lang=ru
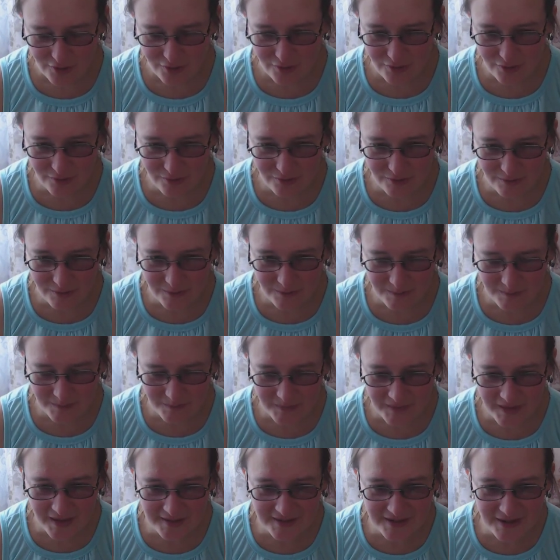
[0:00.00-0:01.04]
Э,
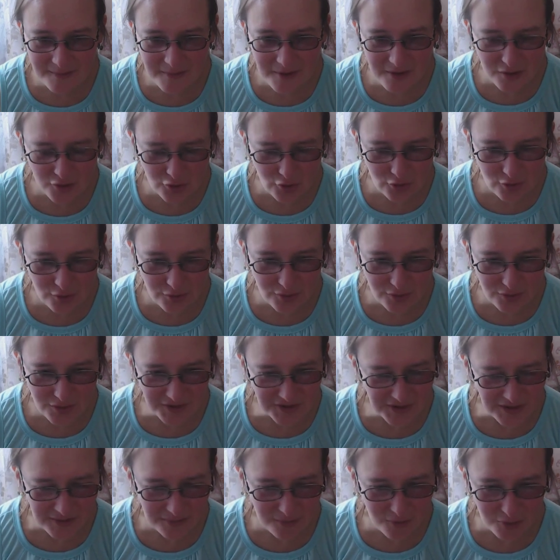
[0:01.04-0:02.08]
я забыла, что
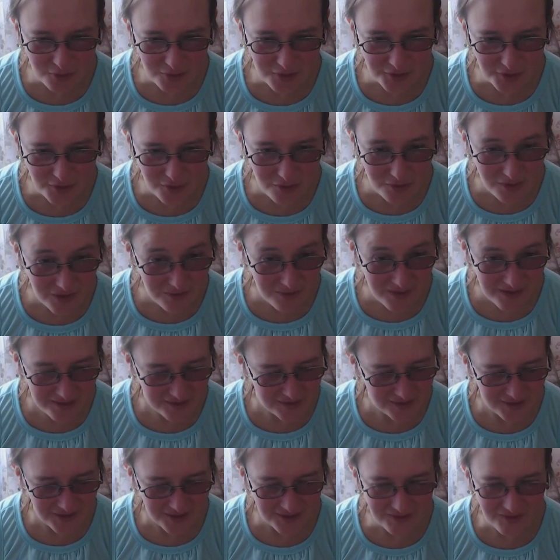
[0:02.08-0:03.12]
эта спекла долго
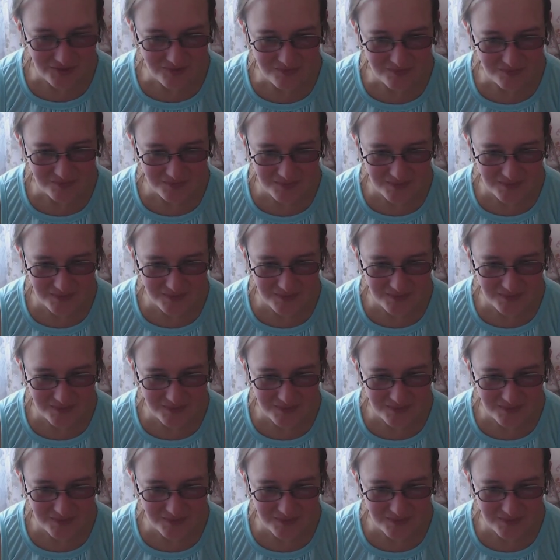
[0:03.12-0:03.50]
варится.